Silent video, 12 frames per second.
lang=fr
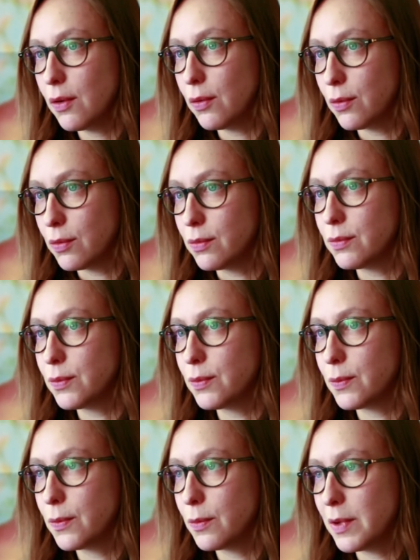
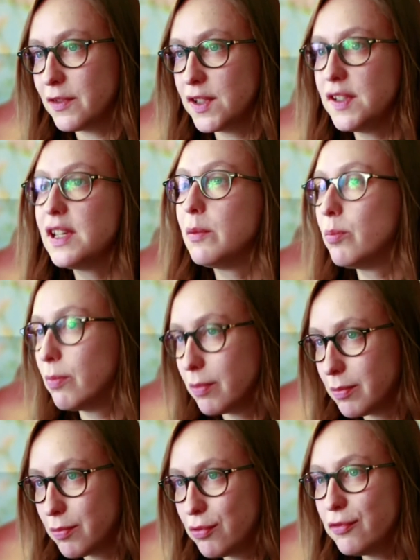on, m'avait dit qu'elle
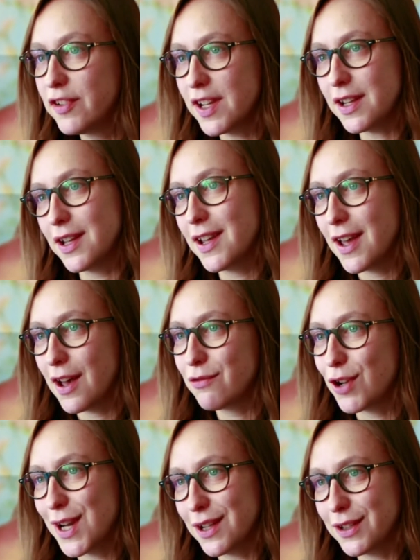pouvait
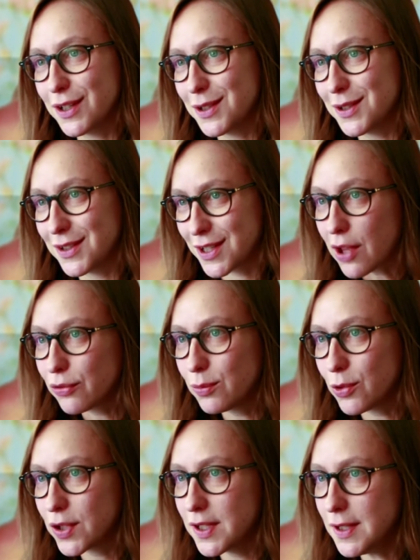avoir l'air d'un garçon
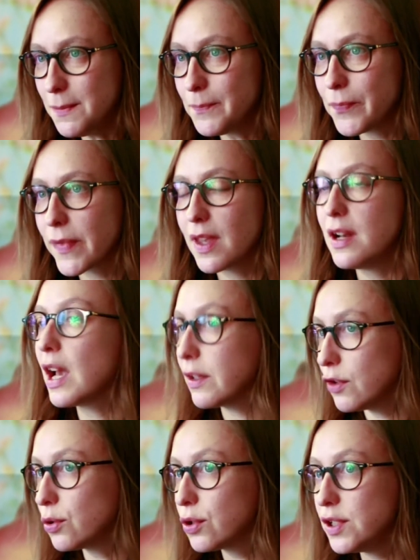manqué. Elle
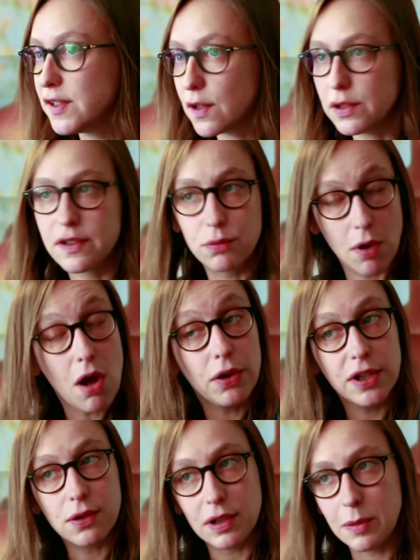arrivait en connaissant l'histoire, en
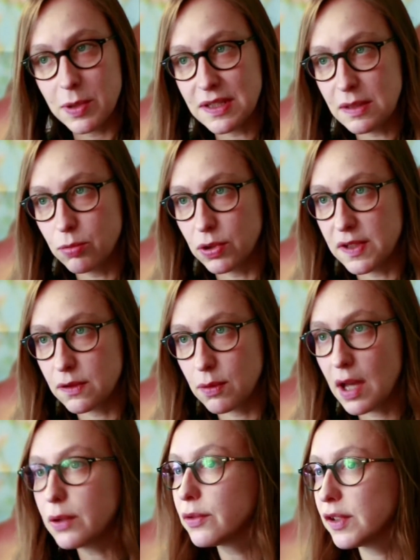ayant de l'appétit pour
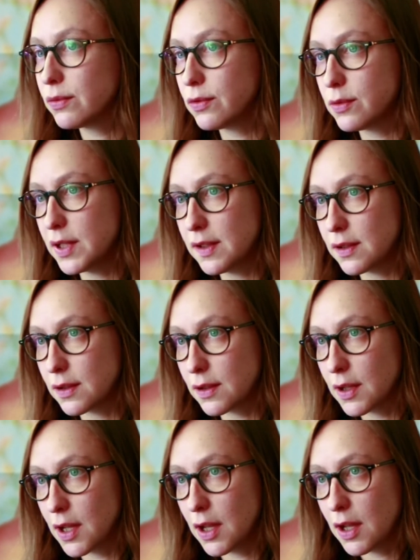l'histoire, et on s'est tout de suite, euh,
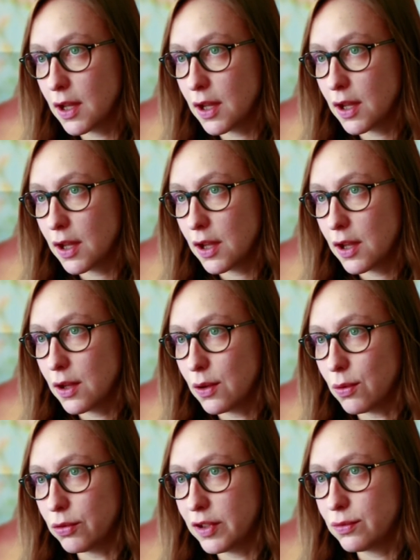
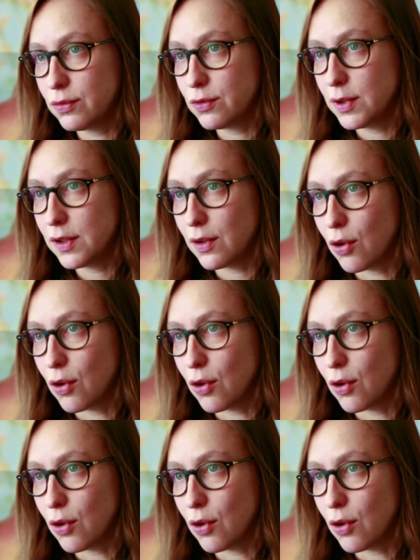on s'est tout de suite